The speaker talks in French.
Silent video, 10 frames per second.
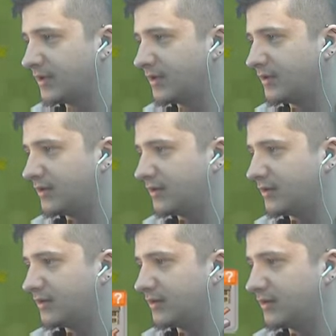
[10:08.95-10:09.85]

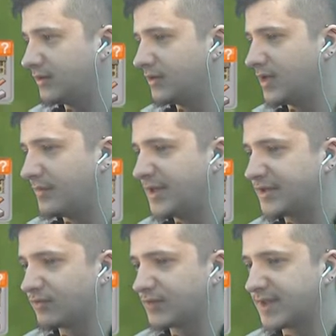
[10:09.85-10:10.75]
Euh, la
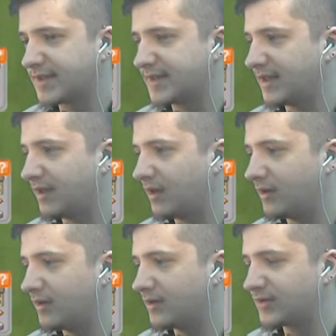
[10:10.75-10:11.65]
maison, ça sert
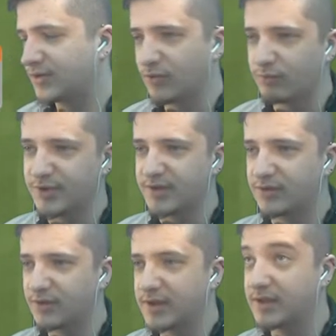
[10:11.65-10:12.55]
à se reposer
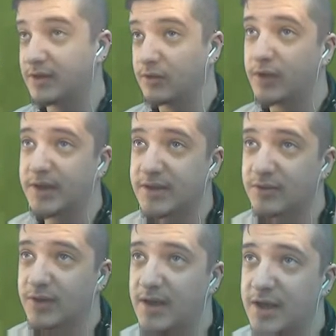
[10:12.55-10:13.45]
dedans et, regagner
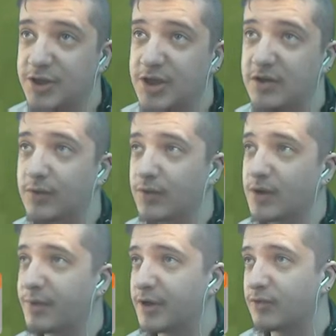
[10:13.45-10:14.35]
son énergie quand on n'a
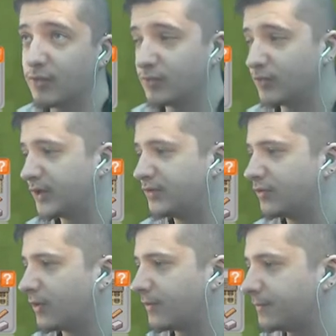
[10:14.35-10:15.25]
pas de nourriture.